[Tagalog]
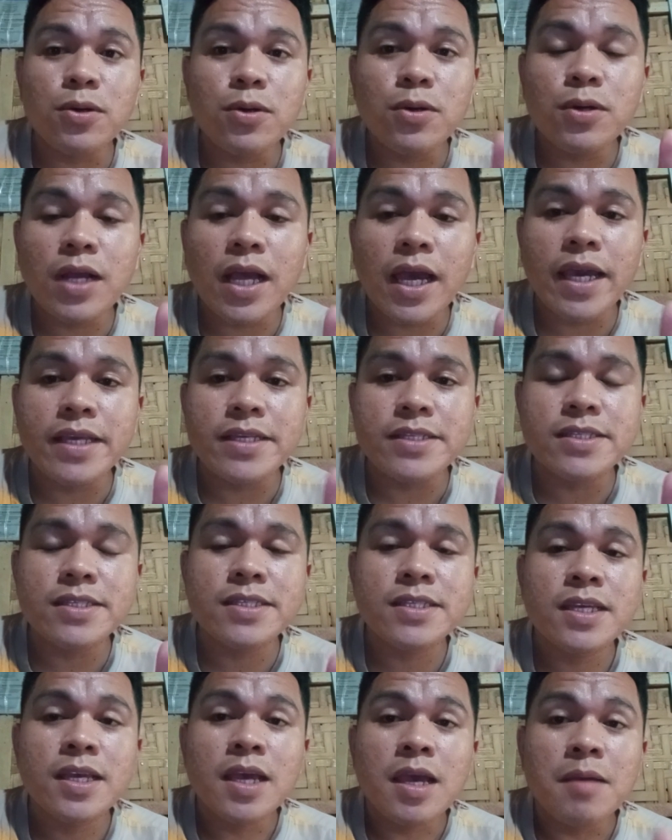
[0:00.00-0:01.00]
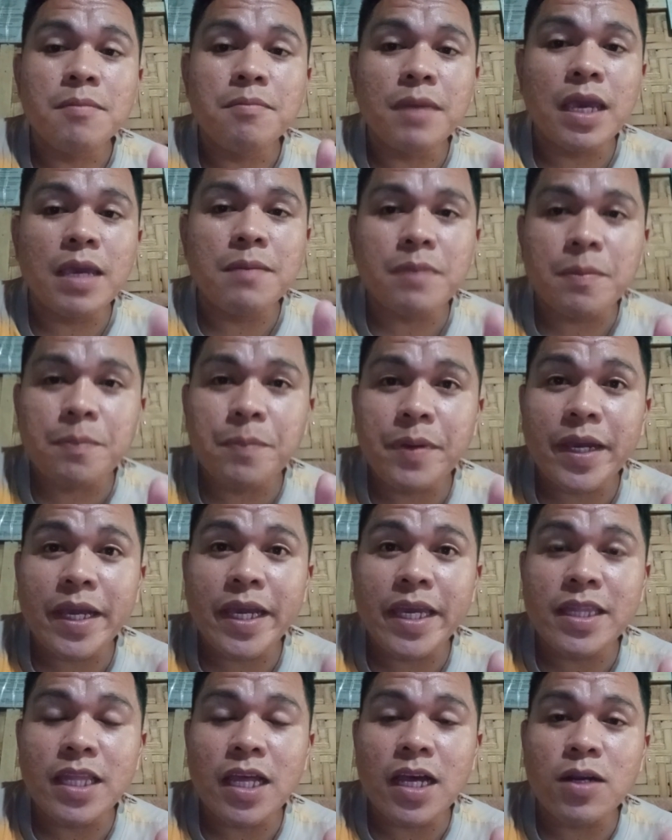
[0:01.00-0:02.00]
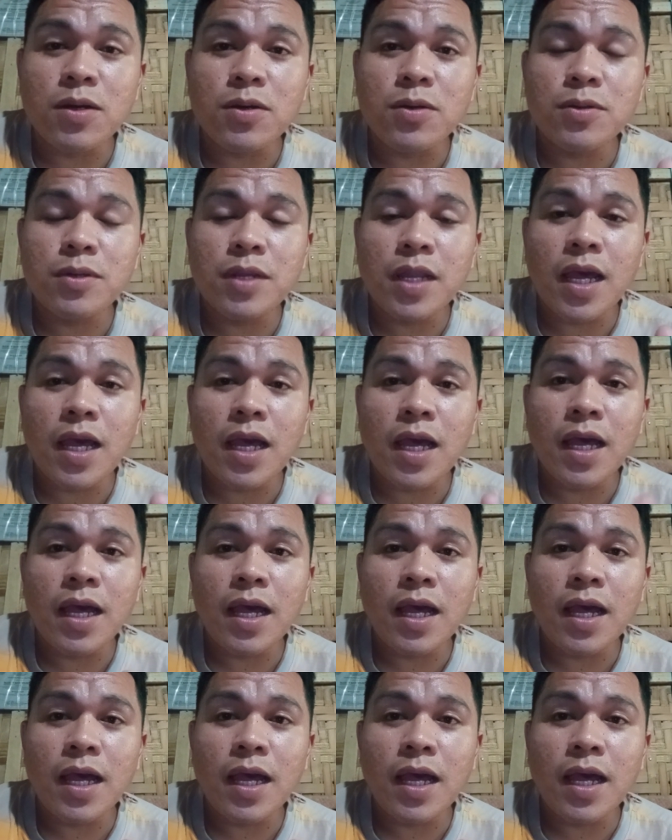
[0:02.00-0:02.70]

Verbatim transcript: So guys, may ipapakita ako na